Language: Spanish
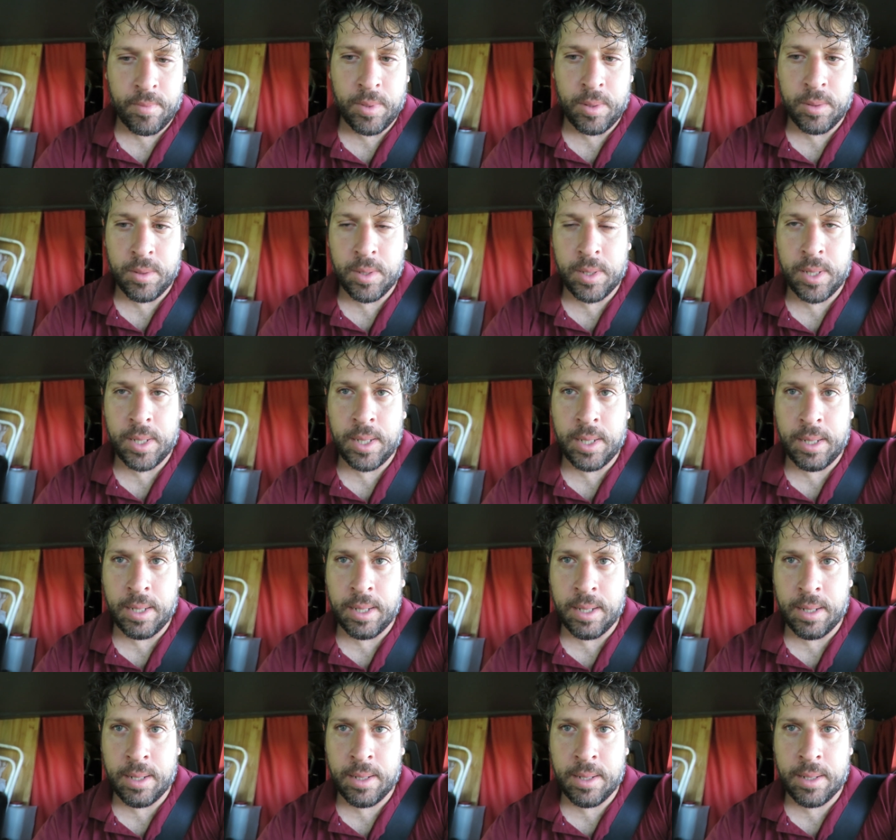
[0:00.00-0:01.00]
Vamos a
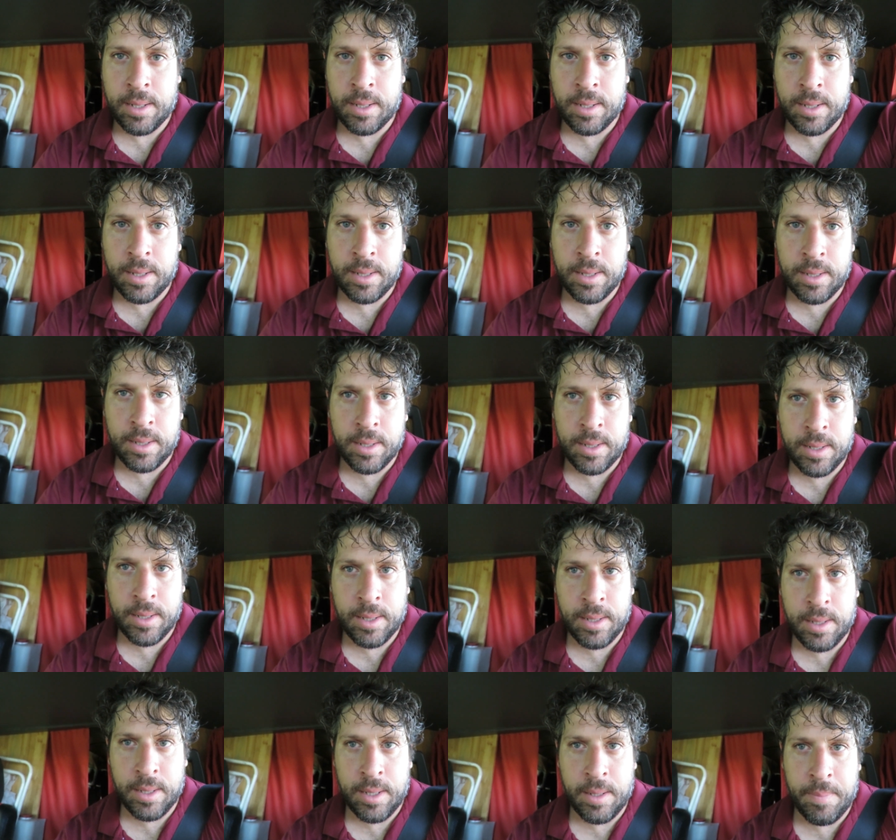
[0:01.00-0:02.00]
dejar
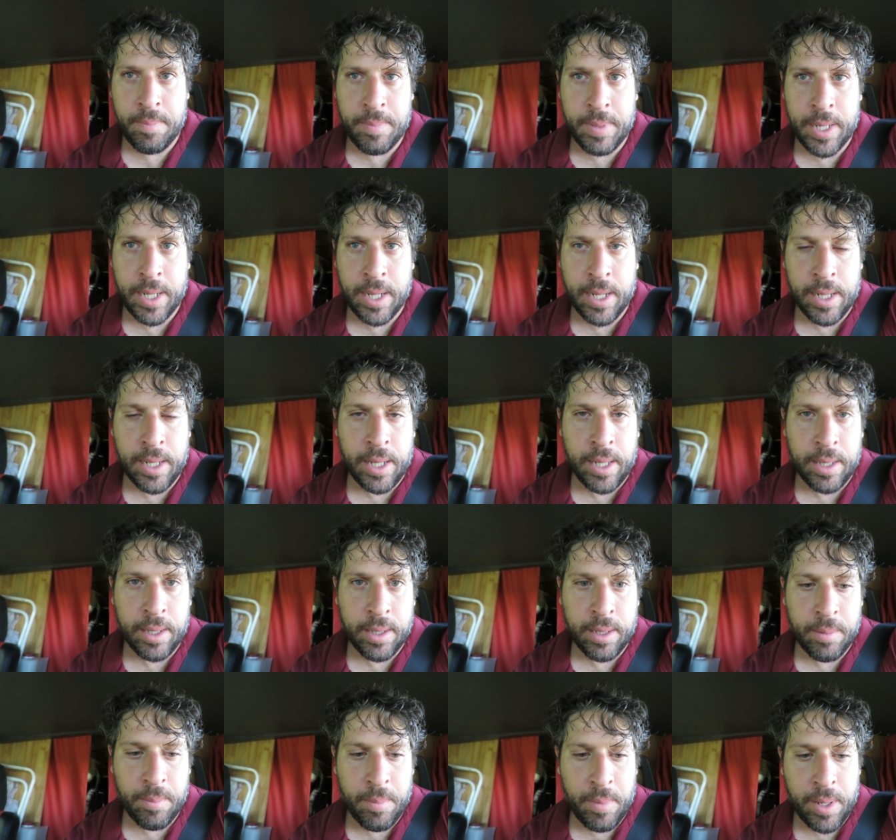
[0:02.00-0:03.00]
que
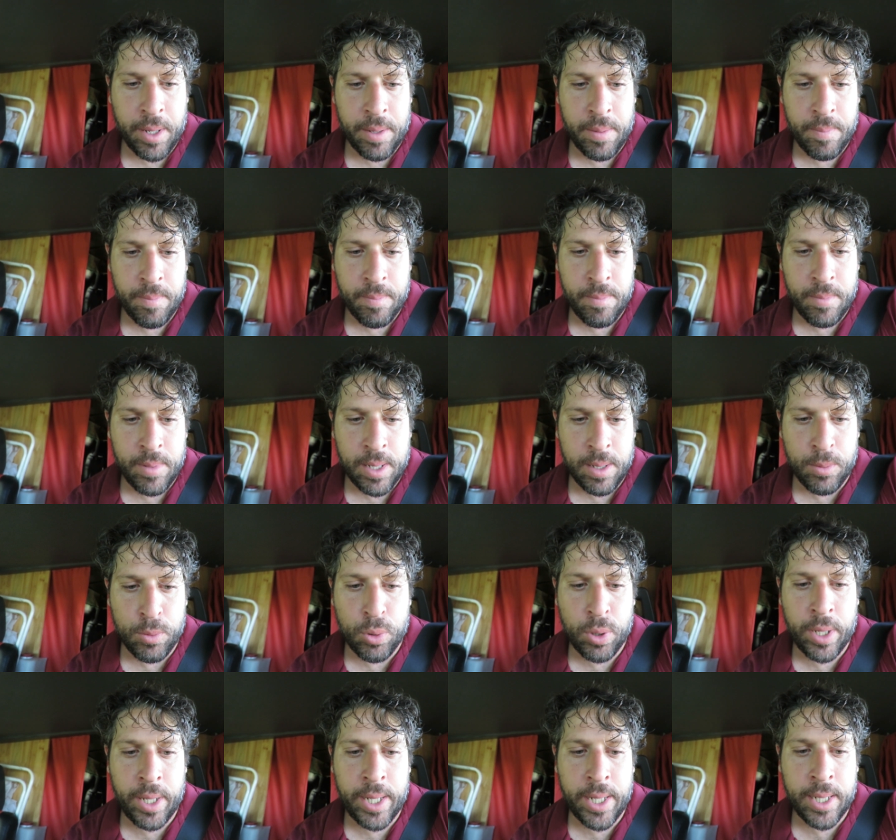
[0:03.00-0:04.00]
precalienten bien las
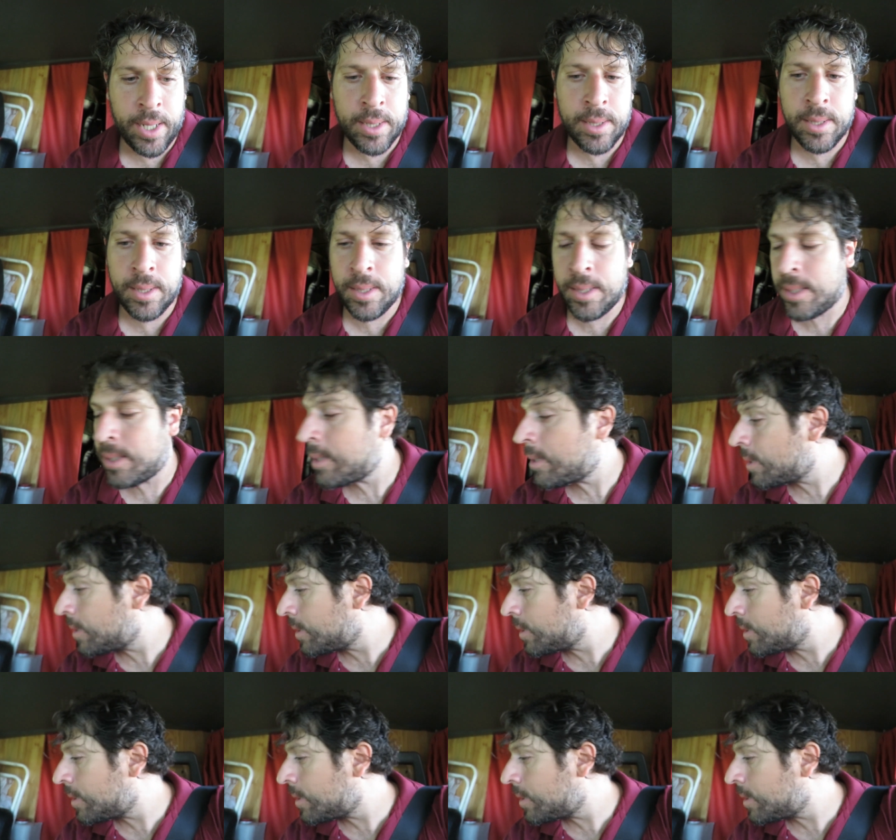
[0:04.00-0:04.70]
bujías.